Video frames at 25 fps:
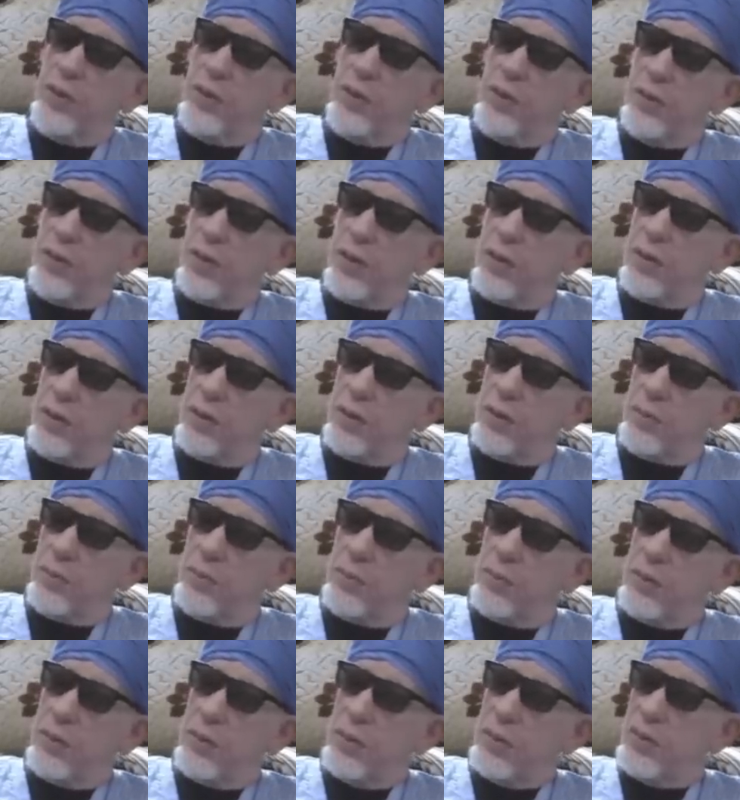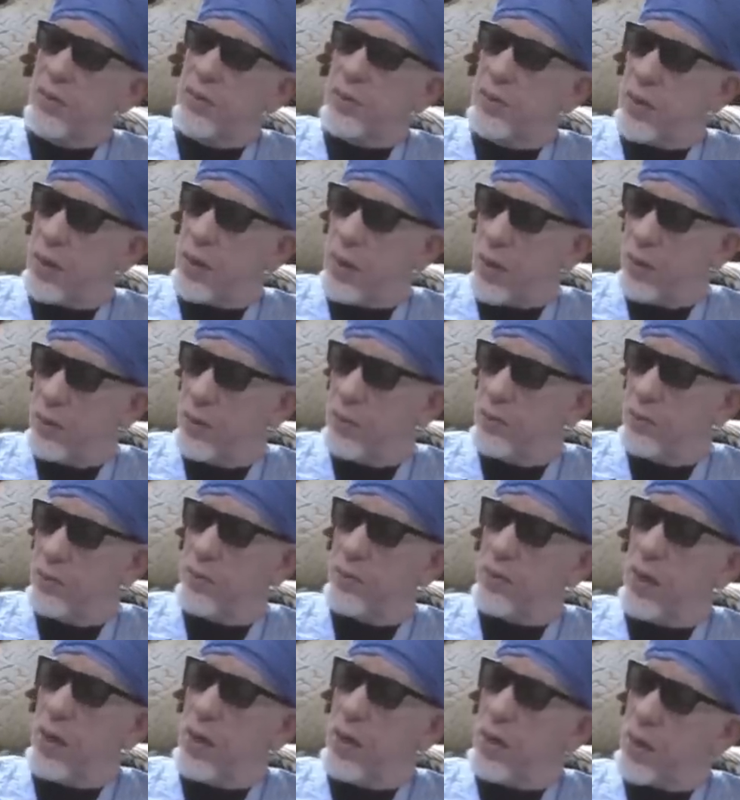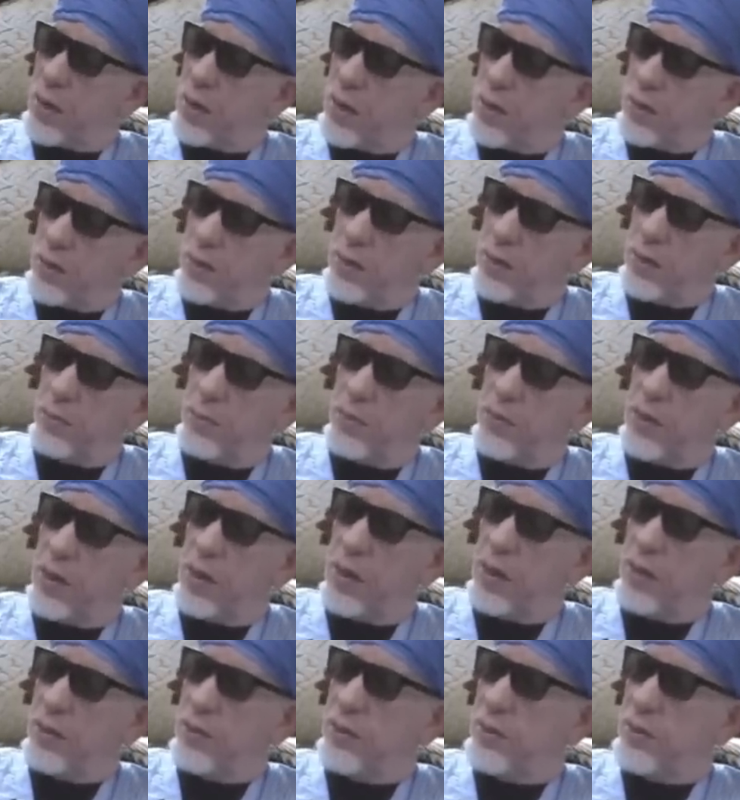لي قدر من الزرع تحركت البضاعة